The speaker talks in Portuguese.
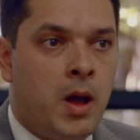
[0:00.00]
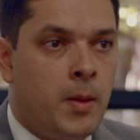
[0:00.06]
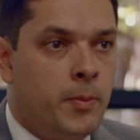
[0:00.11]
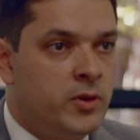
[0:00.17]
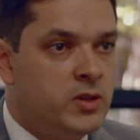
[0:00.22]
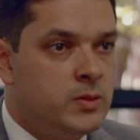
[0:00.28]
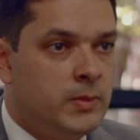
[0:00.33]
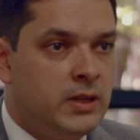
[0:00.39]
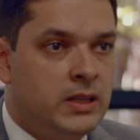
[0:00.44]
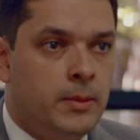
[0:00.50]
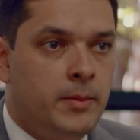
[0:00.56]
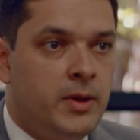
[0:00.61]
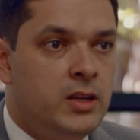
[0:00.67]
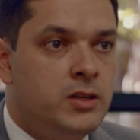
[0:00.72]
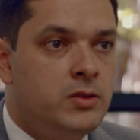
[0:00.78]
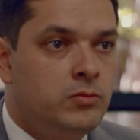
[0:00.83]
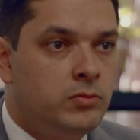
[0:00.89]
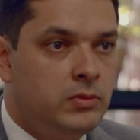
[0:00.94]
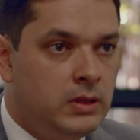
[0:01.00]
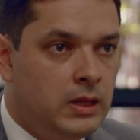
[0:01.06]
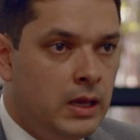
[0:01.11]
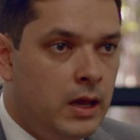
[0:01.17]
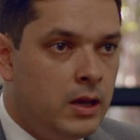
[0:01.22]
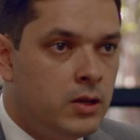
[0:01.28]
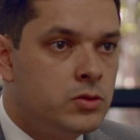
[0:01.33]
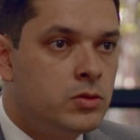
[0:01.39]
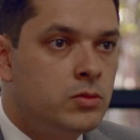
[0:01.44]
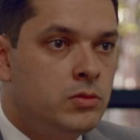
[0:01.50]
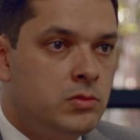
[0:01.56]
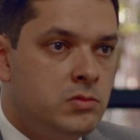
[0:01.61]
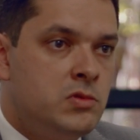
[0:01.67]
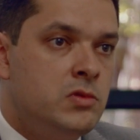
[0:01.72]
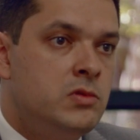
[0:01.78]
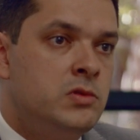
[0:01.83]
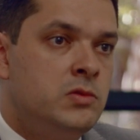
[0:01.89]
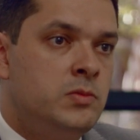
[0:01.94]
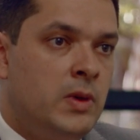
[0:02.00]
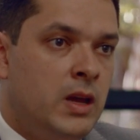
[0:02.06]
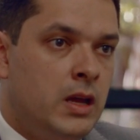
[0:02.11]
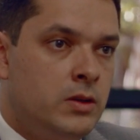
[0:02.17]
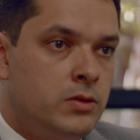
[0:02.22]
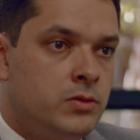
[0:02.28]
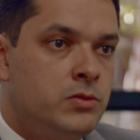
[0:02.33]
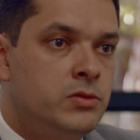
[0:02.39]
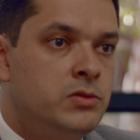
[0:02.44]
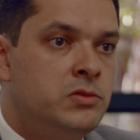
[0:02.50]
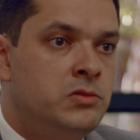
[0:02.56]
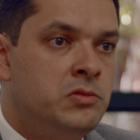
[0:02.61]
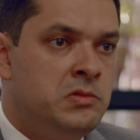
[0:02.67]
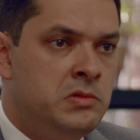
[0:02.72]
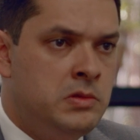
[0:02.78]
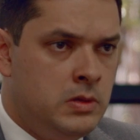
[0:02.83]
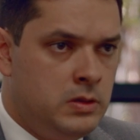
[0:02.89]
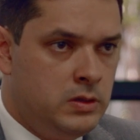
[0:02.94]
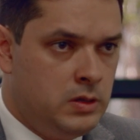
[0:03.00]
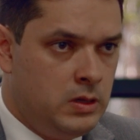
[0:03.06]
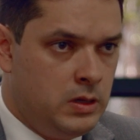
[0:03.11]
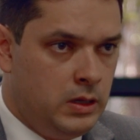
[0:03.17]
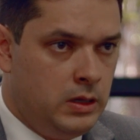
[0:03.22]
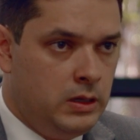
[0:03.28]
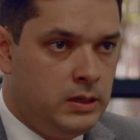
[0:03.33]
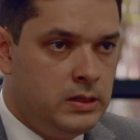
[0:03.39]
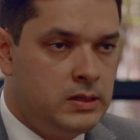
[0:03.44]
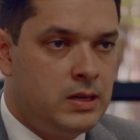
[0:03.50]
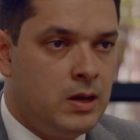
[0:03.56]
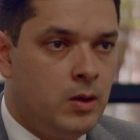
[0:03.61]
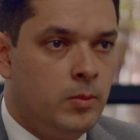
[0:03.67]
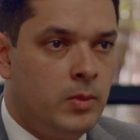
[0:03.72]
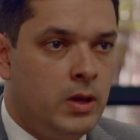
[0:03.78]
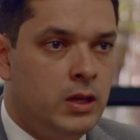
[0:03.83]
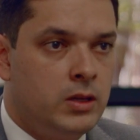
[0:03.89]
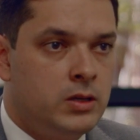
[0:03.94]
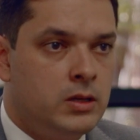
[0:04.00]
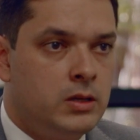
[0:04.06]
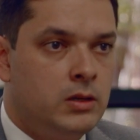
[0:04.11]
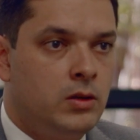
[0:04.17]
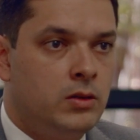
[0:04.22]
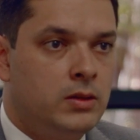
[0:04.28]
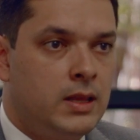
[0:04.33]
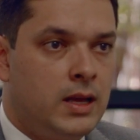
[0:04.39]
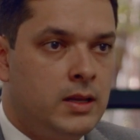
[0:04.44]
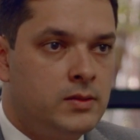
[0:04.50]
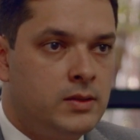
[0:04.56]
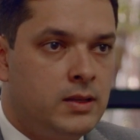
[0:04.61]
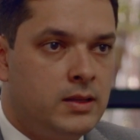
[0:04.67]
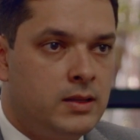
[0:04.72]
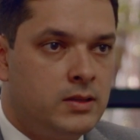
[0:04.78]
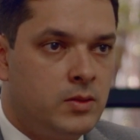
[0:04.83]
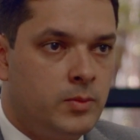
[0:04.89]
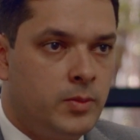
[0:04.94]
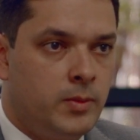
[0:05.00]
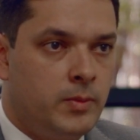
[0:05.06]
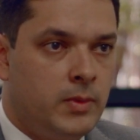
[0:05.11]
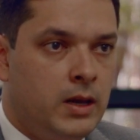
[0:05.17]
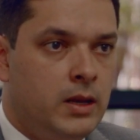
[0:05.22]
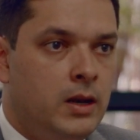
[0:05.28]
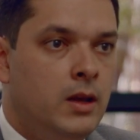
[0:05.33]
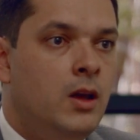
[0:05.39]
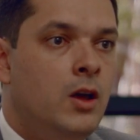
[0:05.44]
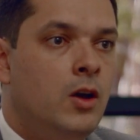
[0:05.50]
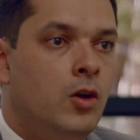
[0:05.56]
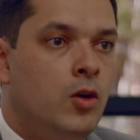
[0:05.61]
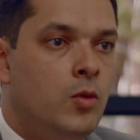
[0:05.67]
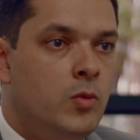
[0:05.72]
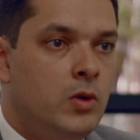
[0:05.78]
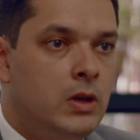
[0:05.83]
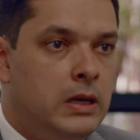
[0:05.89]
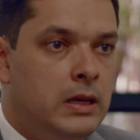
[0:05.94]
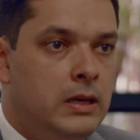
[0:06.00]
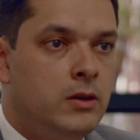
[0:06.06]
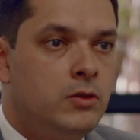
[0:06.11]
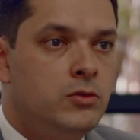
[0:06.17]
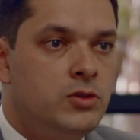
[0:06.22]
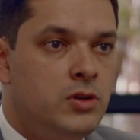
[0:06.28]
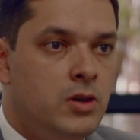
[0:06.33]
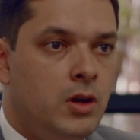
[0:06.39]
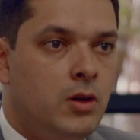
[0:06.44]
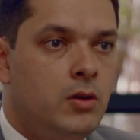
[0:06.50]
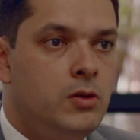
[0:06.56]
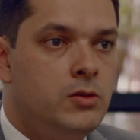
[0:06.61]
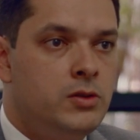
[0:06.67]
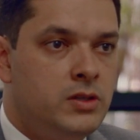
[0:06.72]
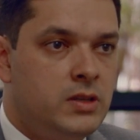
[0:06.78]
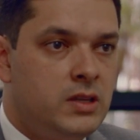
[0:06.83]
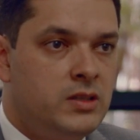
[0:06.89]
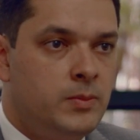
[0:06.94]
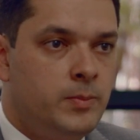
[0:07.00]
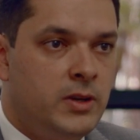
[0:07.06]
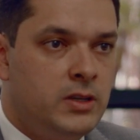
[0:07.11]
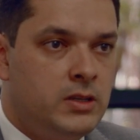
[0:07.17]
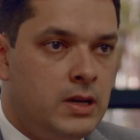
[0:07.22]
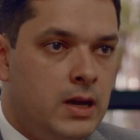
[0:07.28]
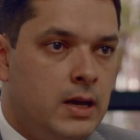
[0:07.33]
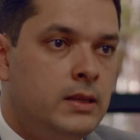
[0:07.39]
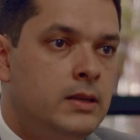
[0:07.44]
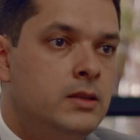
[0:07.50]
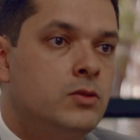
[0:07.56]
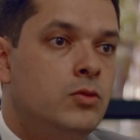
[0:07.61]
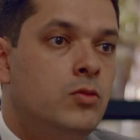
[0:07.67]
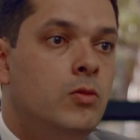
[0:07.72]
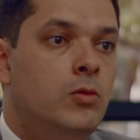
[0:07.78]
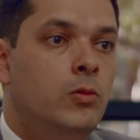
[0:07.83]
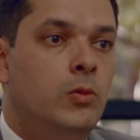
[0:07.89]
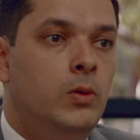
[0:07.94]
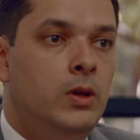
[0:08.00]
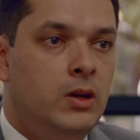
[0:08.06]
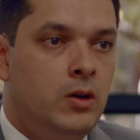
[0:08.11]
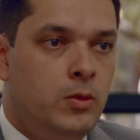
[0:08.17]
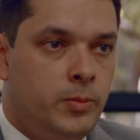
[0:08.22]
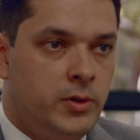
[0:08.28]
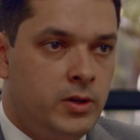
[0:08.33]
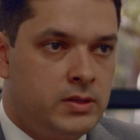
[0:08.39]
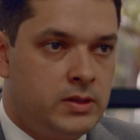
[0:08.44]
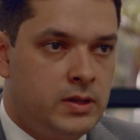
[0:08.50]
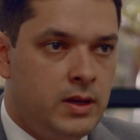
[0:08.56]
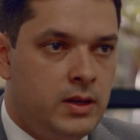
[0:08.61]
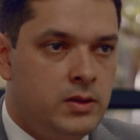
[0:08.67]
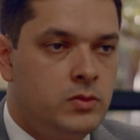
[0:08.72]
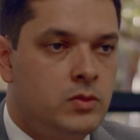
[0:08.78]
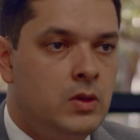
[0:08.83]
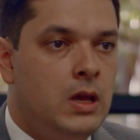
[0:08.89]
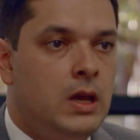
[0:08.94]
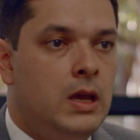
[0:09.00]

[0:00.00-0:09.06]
Aproximadamente um terço dos médicos inicialmente lotados à atenção primária como clínicos, ginecologistas e pediatras concluíram o processo